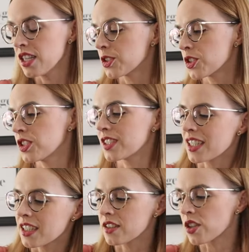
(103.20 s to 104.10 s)
czyli
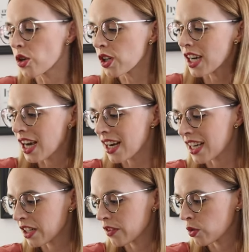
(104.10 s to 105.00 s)
takie trochę
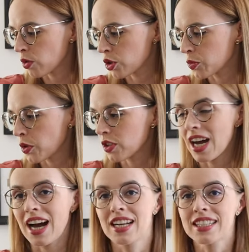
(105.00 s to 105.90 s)
ala kawa
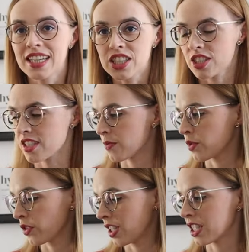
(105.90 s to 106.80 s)
kuloodporna, ale jeszcze z
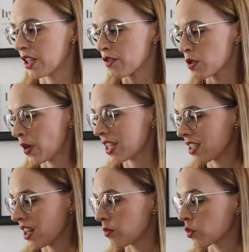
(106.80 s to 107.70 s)
tym dodatkiem
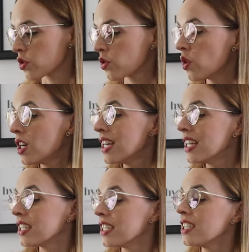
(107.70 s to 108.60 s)
wsparcie dla mózgu.
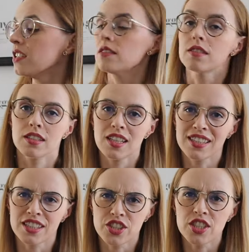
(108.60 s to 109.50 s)
I ja
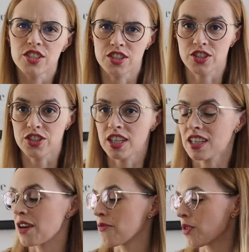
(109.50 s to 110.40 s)
najczęściej
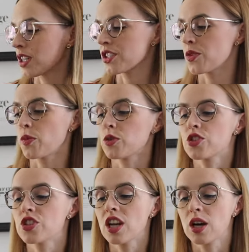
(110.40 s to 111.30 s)
sięgam właśnie po
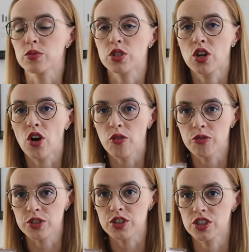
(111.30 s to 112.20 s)
chillout
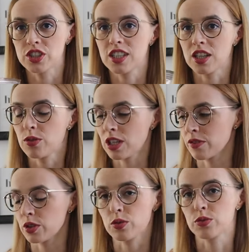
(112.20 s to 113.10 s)
coffee, czyli taką
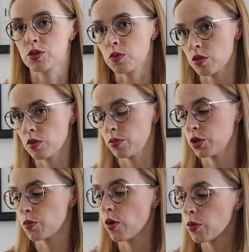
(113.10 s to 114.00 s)
kawę, którą też możemy
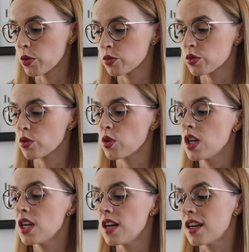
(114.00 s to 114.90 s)
pić po południu
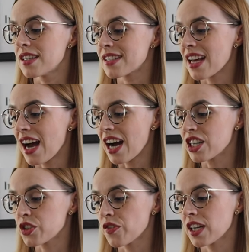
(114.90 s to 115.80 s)
e, z
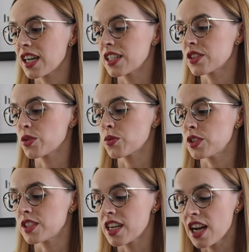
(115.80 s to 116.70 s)
ashwagandą
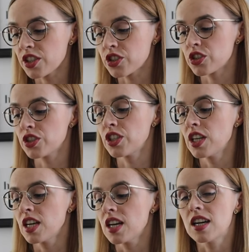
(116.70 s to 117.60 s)
i z
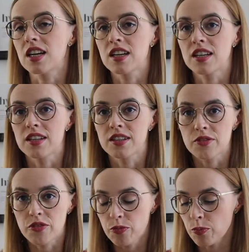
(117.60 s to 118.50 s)
reishi.
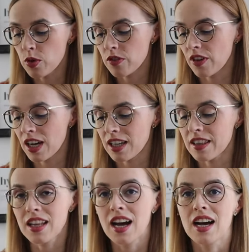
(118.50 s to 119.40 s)
E, wpływa
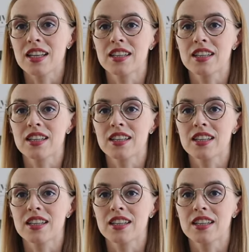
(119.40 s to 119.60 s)
na